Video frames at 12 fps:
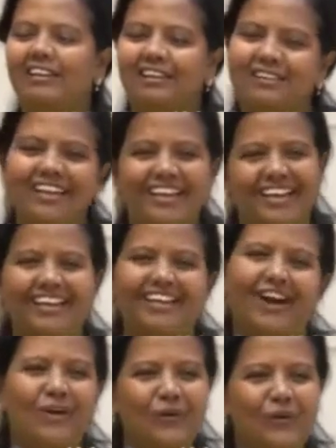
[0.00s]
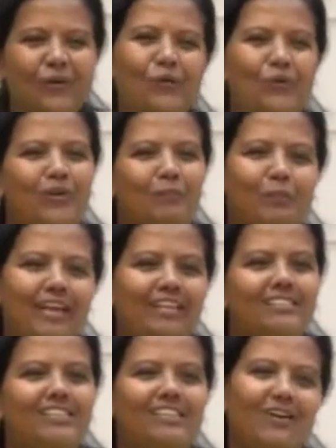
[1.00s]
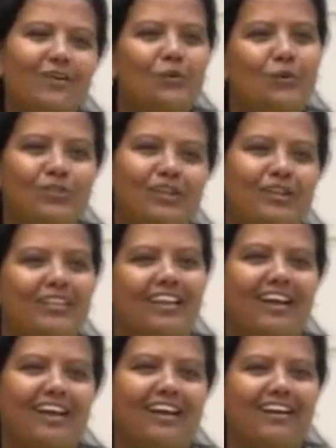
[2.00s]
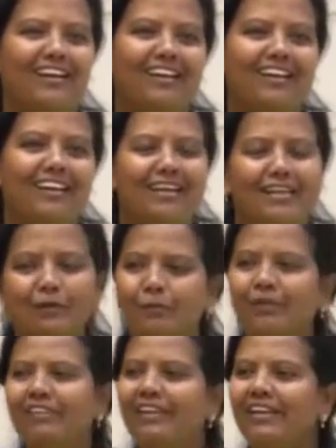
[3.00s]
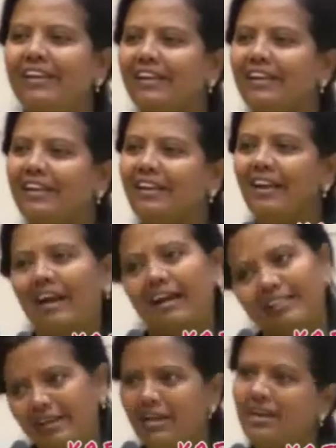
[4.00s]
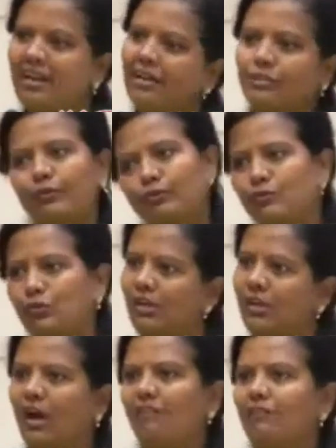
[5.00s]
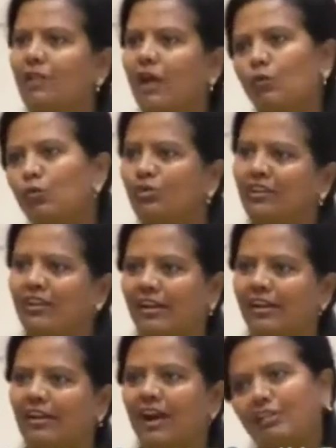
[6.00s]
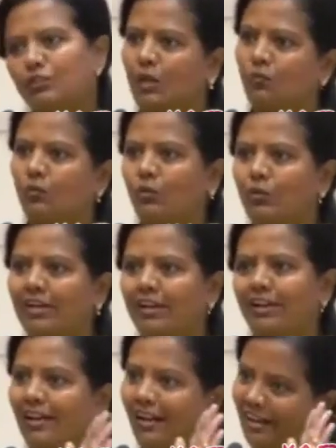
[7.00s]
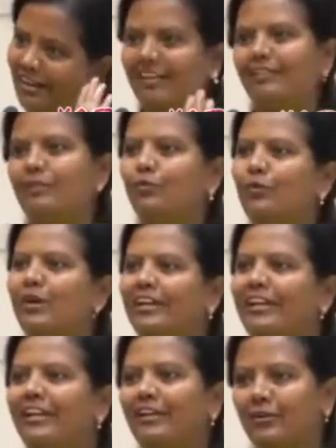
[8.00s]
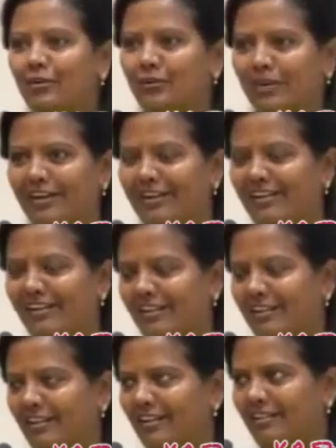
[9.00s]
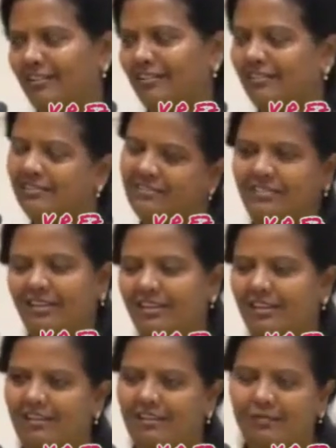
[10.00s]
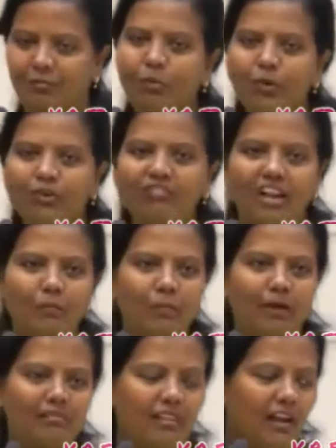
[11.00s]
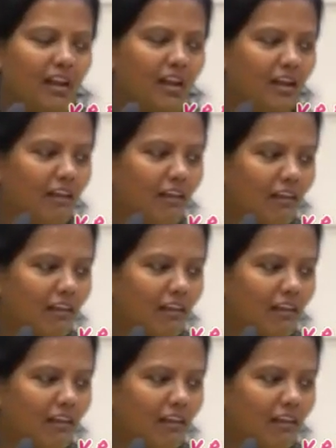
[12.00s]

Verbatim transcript: ஏன்னு கேட்டா ஏய் யாரோ உன்னுடைய பேச்சுக்காக கொடுத்தடுதுரா இதை போய் விற்கிறேங்கிற அது என்ன காசு வரும்னு சொல்லு நான் நான் கொடுத்துக்கிறேன் காசு நான் உனக்கு கொடுக்குறேன் ஆனால் நீ இது உங்ககிட்டயே இருக்கட்டும் நாங்கள் சரி போய் விலை பார்த்தா